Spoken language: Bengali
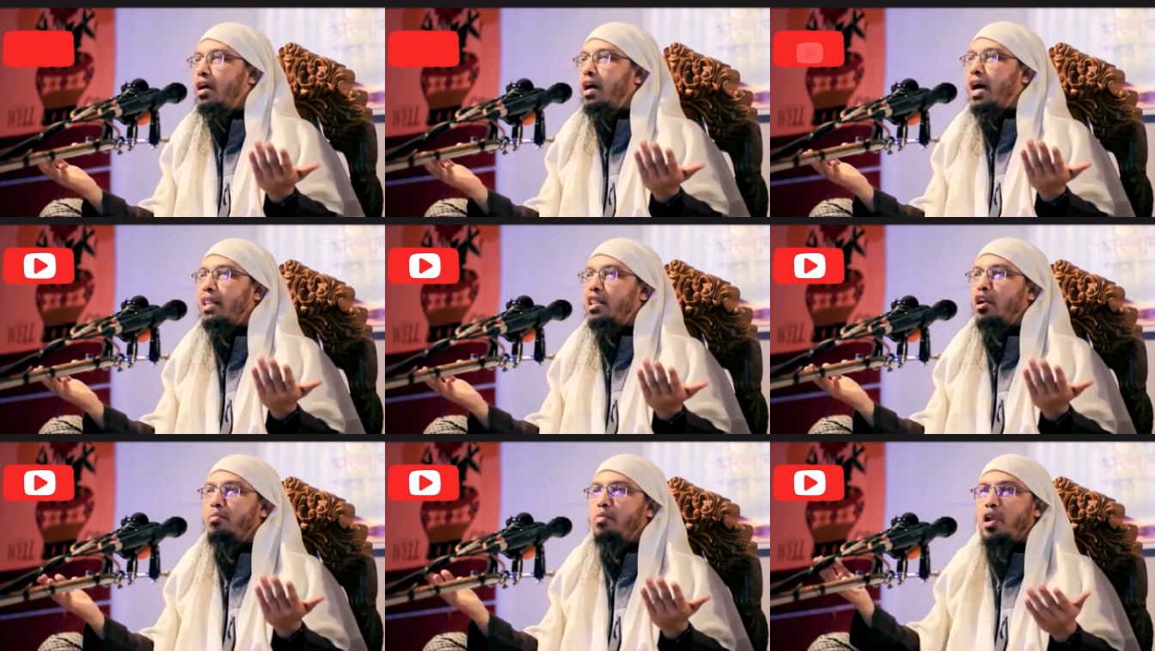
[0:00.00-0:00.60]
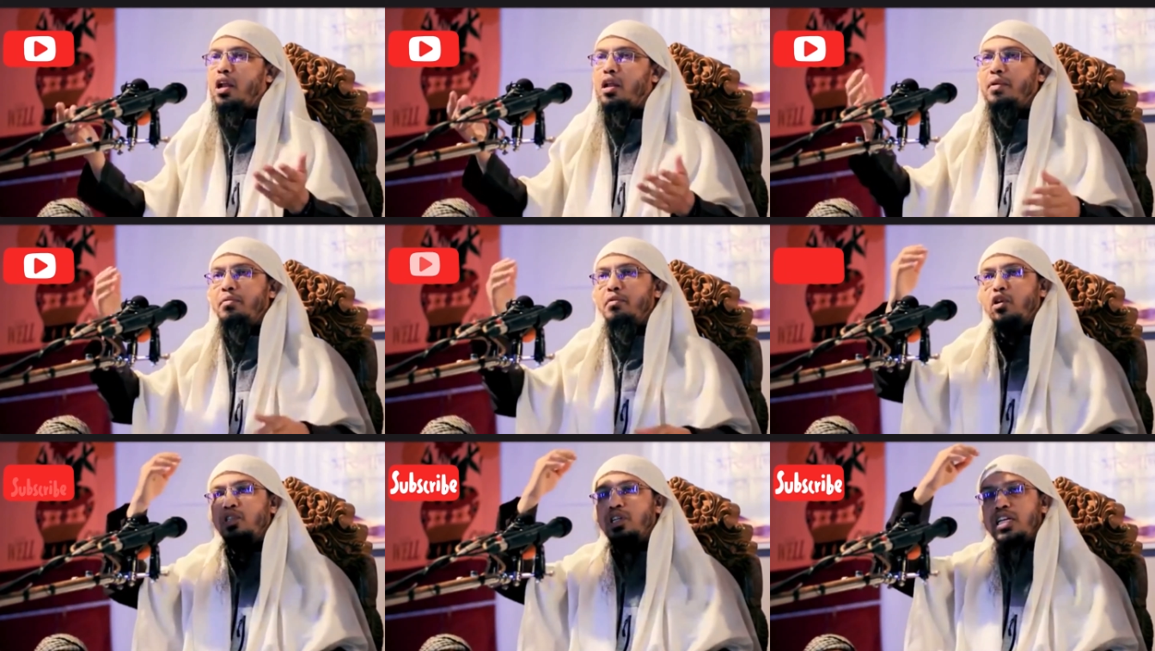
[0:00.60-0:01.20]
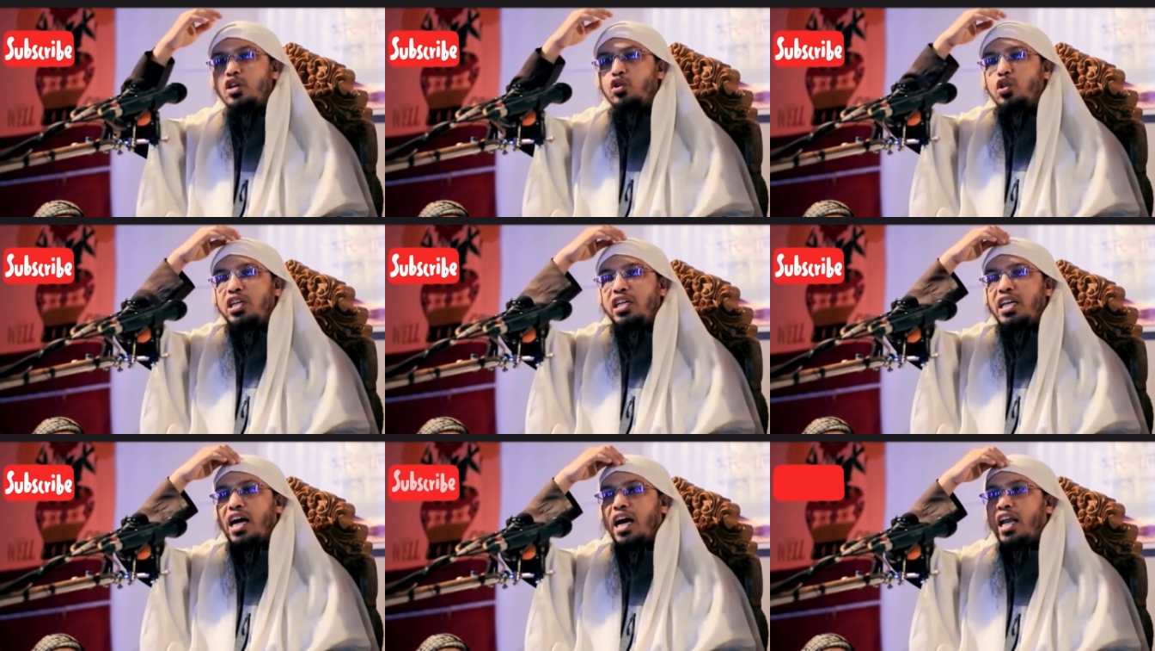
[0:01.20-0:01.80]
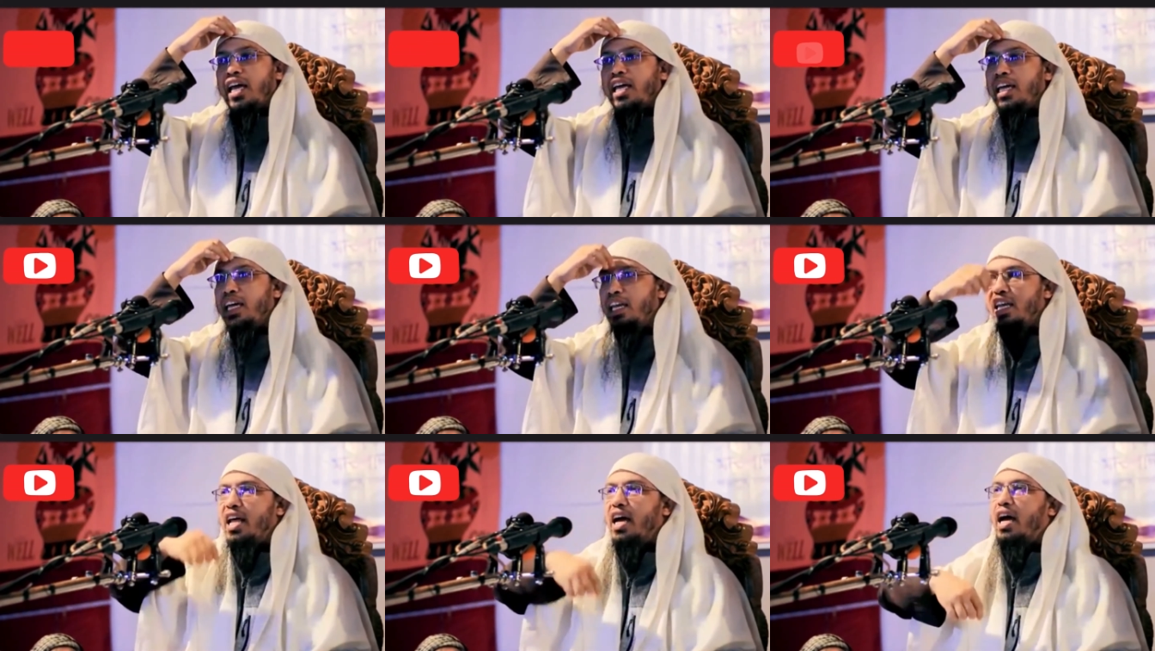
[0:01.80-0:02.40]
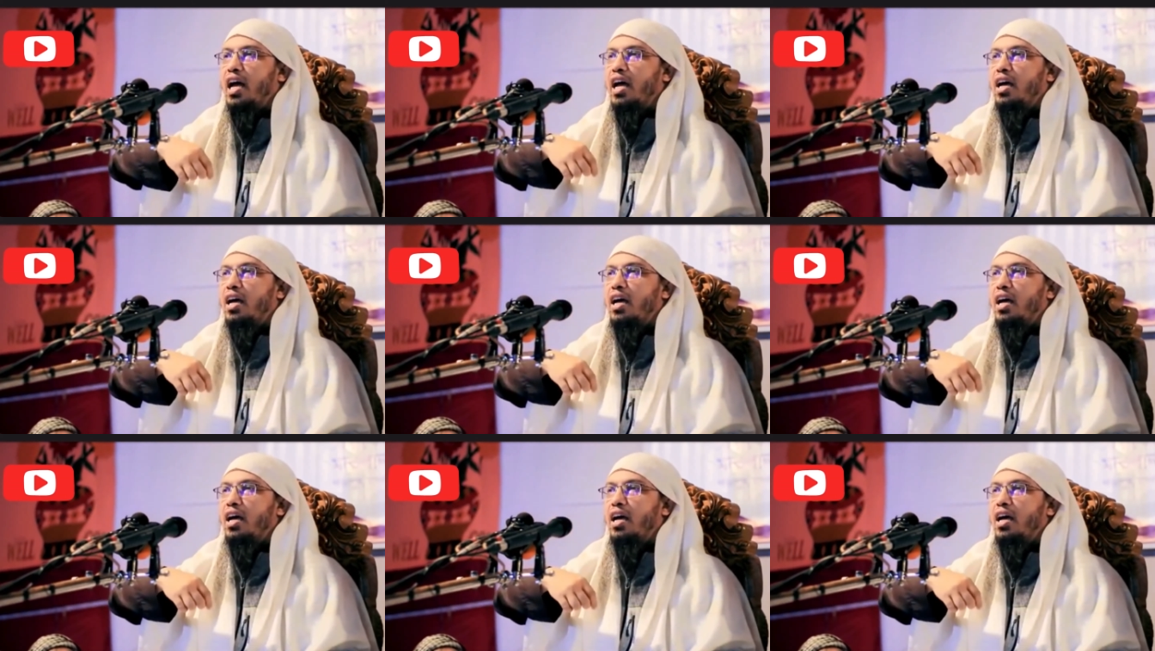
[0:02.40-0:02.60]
আল্লাহ রব্বুল আলমিনী বলেছেন ইউদিন না